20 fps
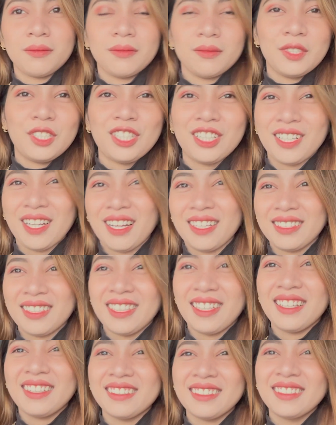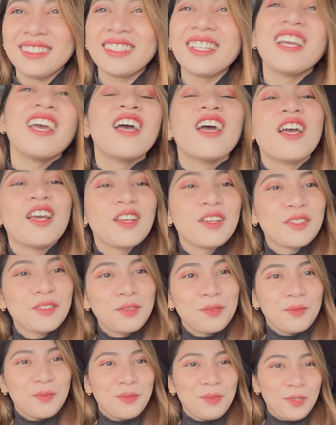Hindi siya nakatingin.
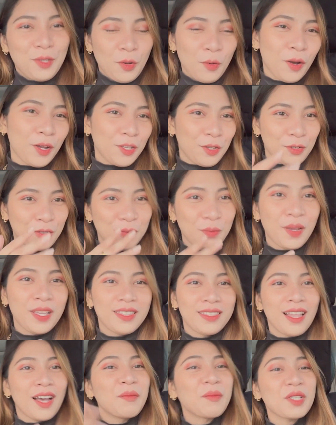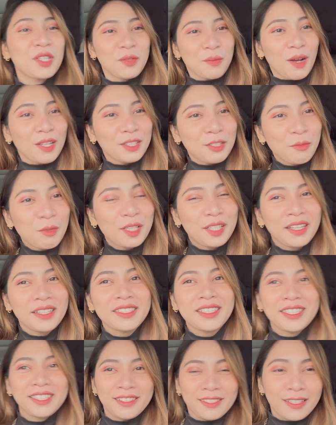So, ayun. Wait lang. May tumatawid
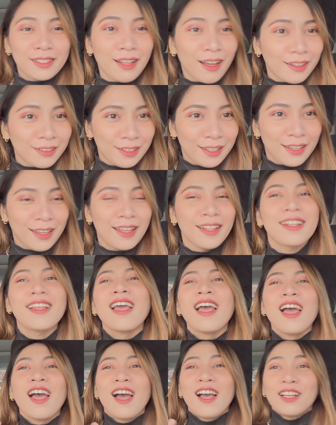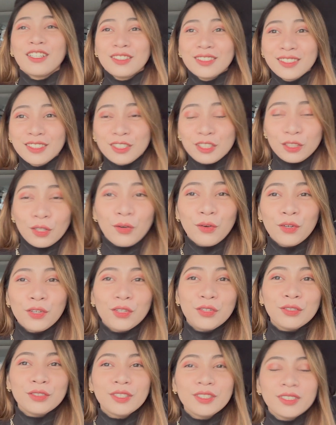kasi hindi nakatingin. So,
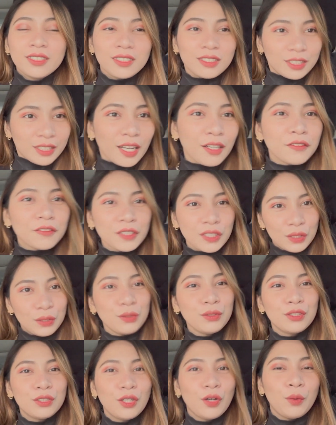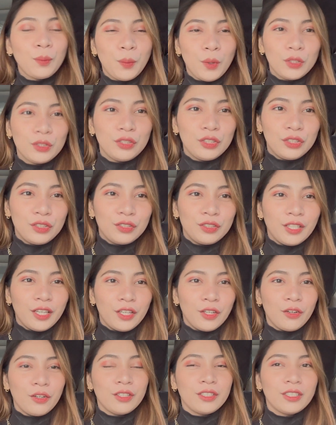yung self-studio photoshoot na
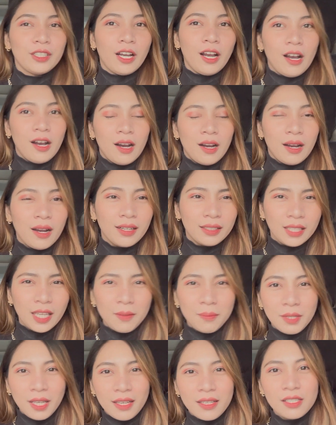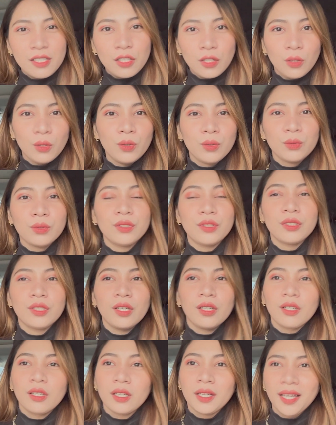yon, uh, ah, ang name niya is
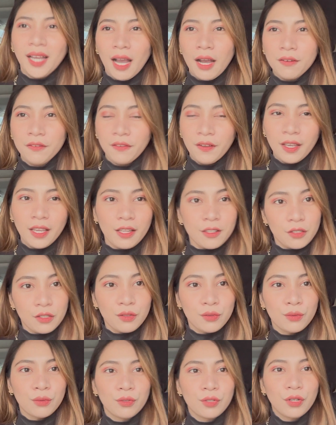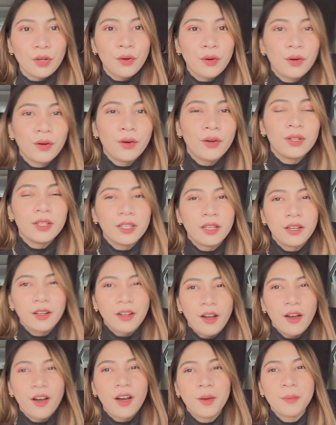Soluz Cafe and Studio
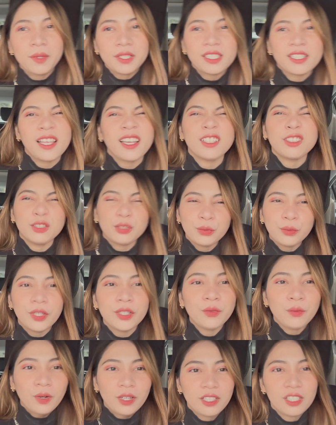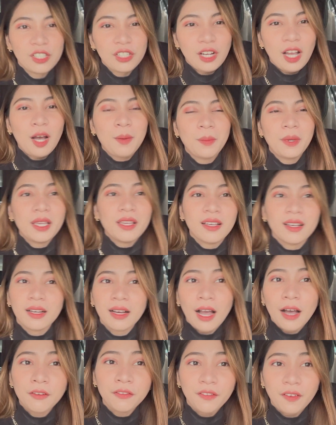um, it's like two in one na siya. May
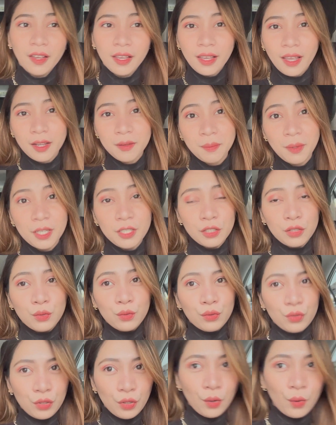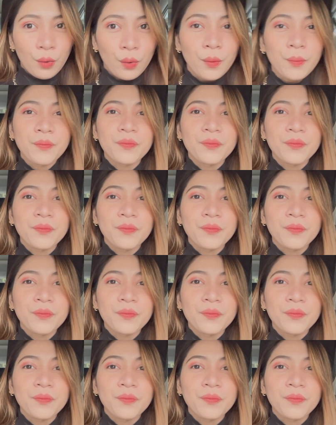cafe and my studio.